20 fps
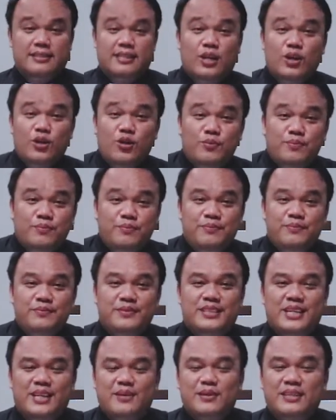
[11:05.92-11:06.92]
Shalom,
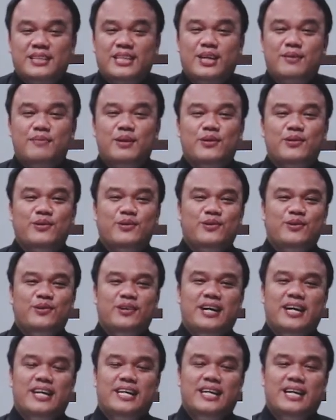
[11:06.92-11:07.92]
selamat hari
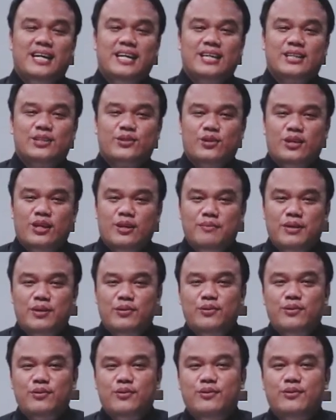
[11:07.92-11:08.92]
Minggu, adik-adik sekolah
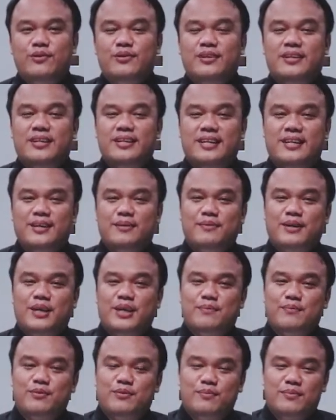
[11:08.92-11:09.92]
Minggu,
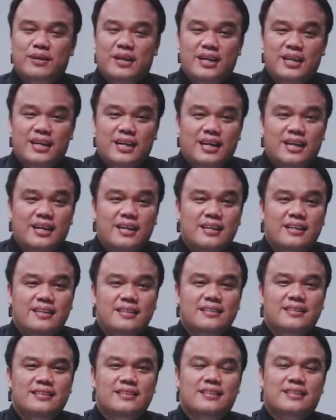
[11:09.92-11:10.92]
dimanapun berada,
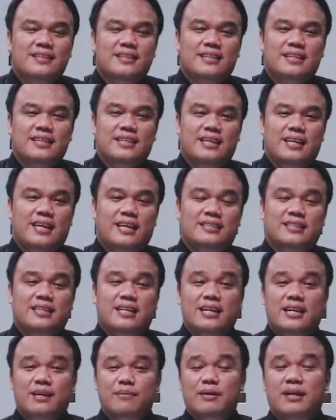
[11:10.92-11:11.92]
kita yang
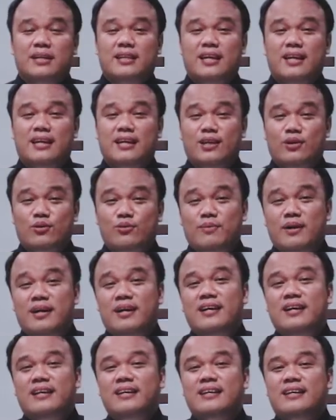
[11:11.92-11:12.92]
sedang kebaktian di
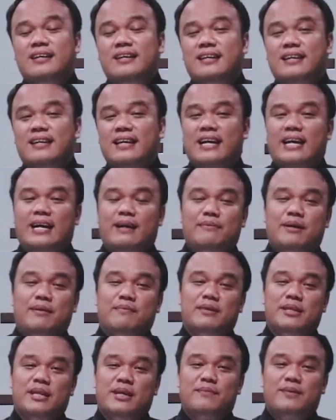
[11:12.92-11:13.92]
rumah,
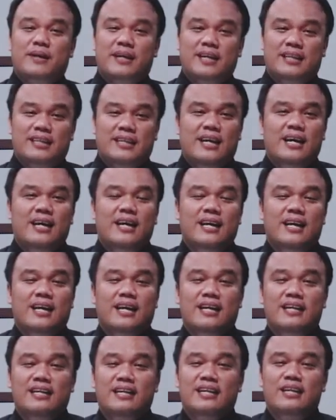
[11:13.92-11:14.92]
Amang menyapa kita,
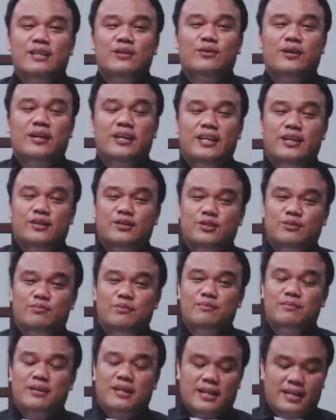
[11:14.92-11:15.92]
kiranya Tuhan Yesus
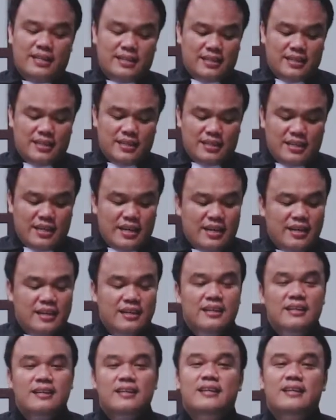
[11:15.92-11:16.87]
memberkati kita.